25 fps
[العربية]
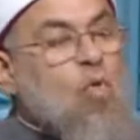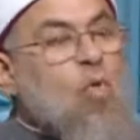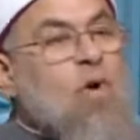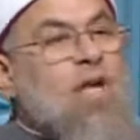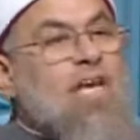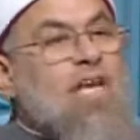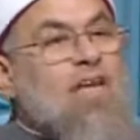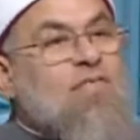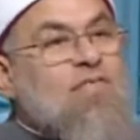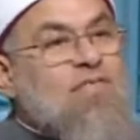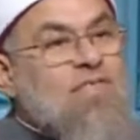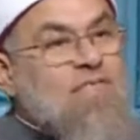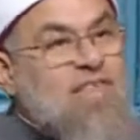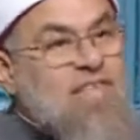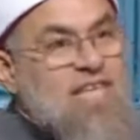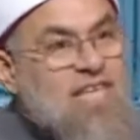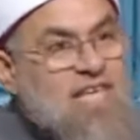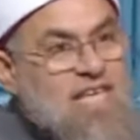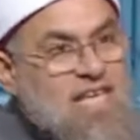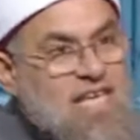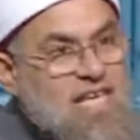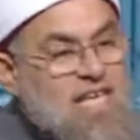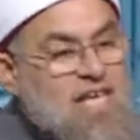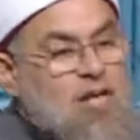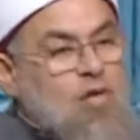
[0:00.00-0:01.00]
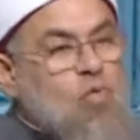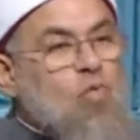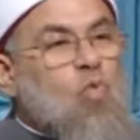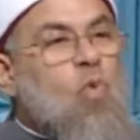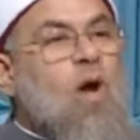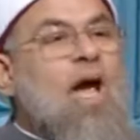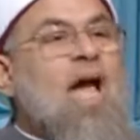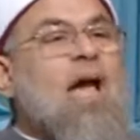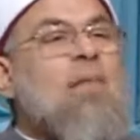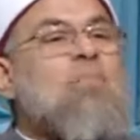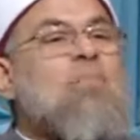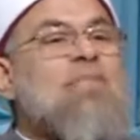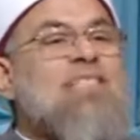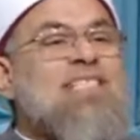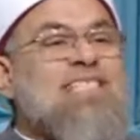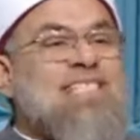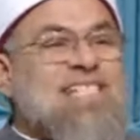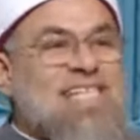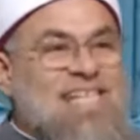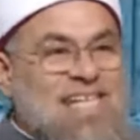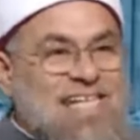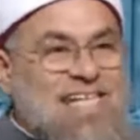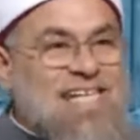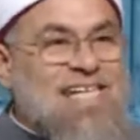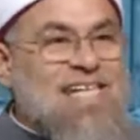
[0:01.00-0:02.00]
ونفثه
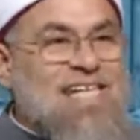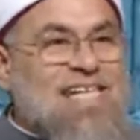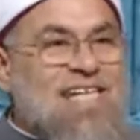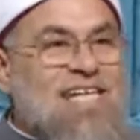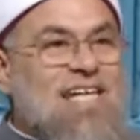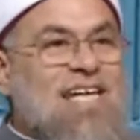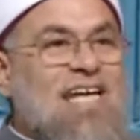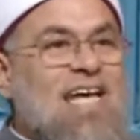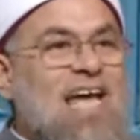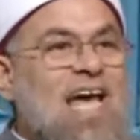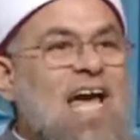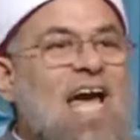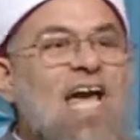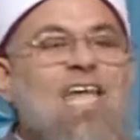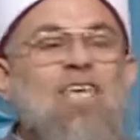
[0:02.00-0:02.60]
وهمزه آه.